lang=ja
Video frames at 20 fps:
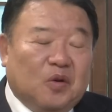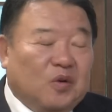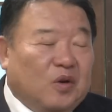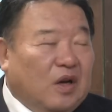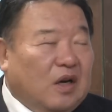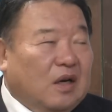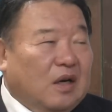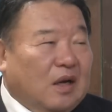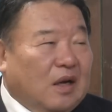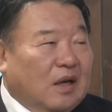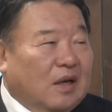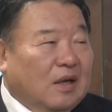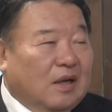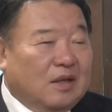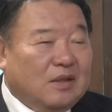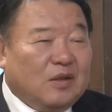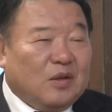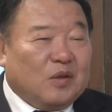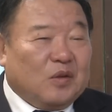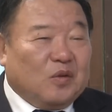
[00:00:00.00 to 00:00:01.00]
を彼らが
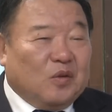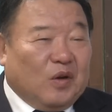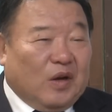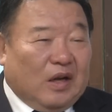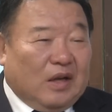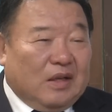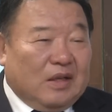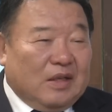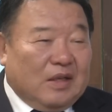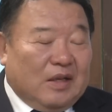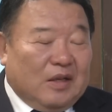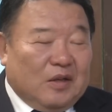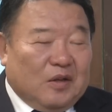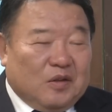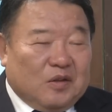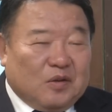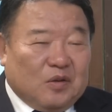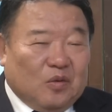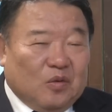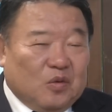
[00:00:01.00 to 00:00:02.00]
描いてるのは
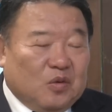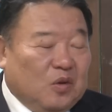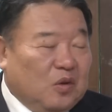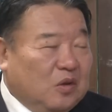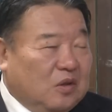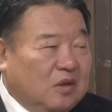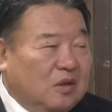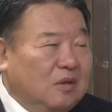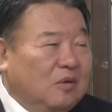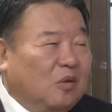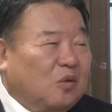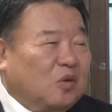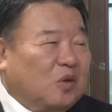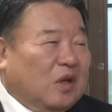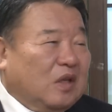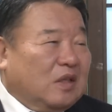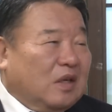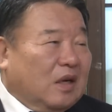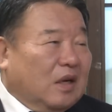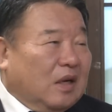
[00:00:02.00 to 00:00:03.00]
その中国
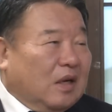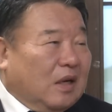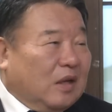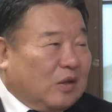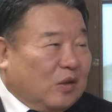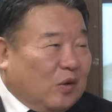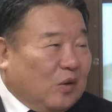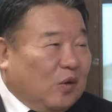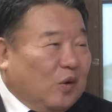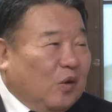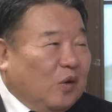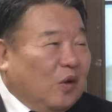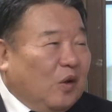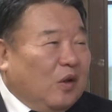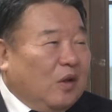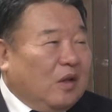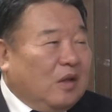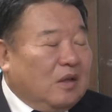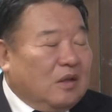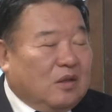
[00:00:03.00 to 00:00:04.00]
なんじゃないかと。
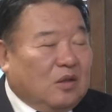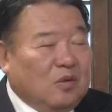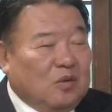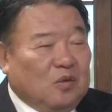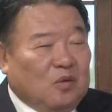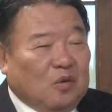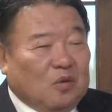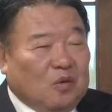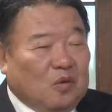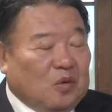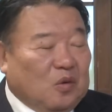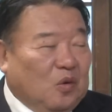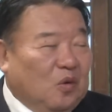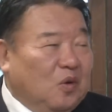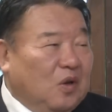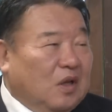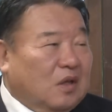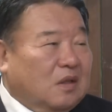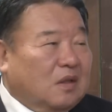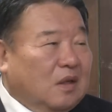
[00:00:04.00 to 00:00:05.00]
中国をど
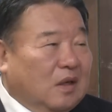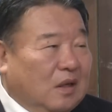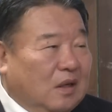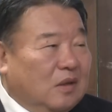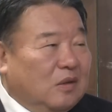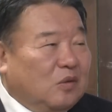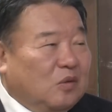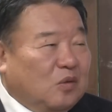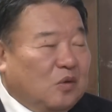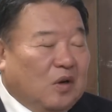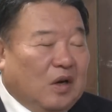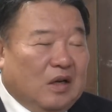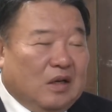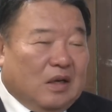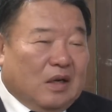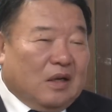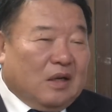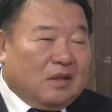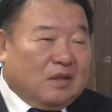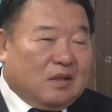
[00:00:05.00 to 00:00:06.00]
うやってね
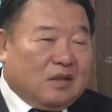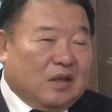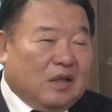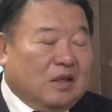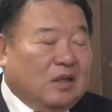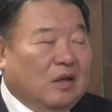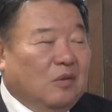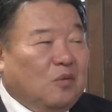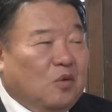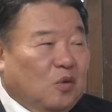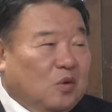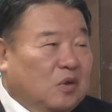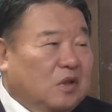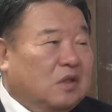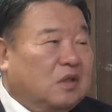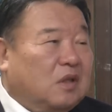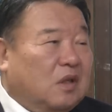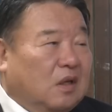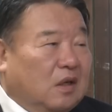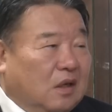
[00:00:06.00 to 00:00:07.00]
ウクライナ的なものに
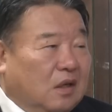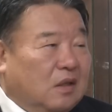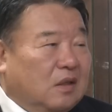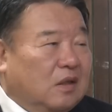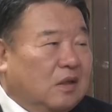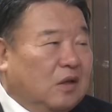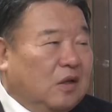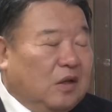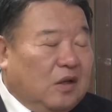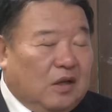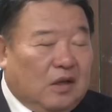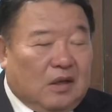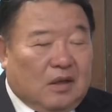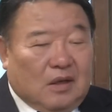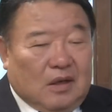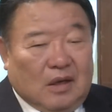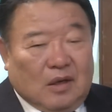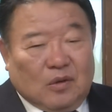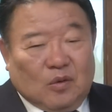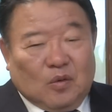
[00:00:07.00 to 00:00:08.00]
してね
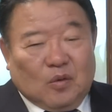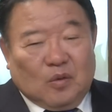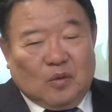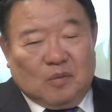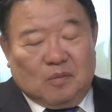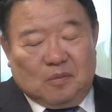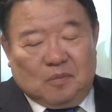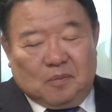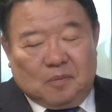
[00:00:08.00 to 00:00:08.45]
あの